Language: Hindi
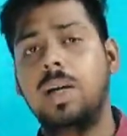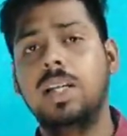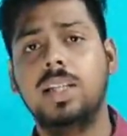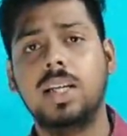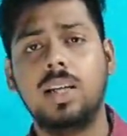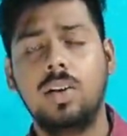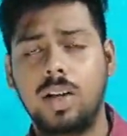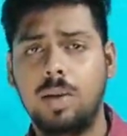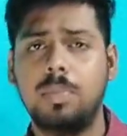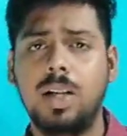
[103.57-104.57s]
बाइक है
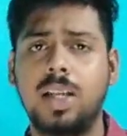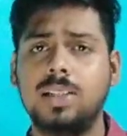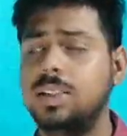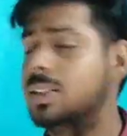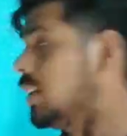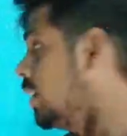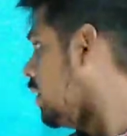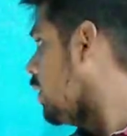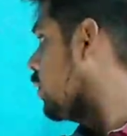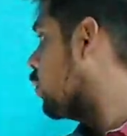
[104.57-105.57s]
और अपना लाइसेंस है
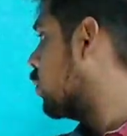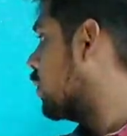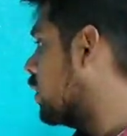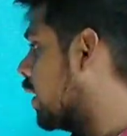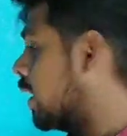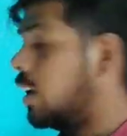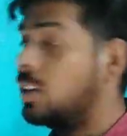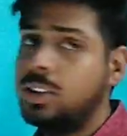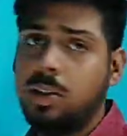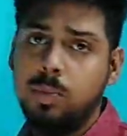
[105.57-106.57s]
तो ही ये
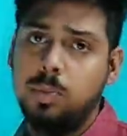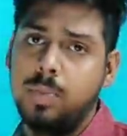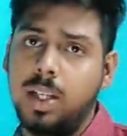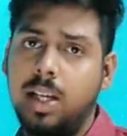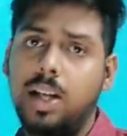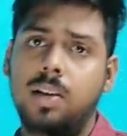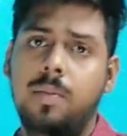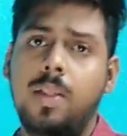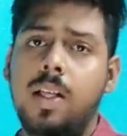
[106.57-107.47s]
अलाउंस आपको मिलेगा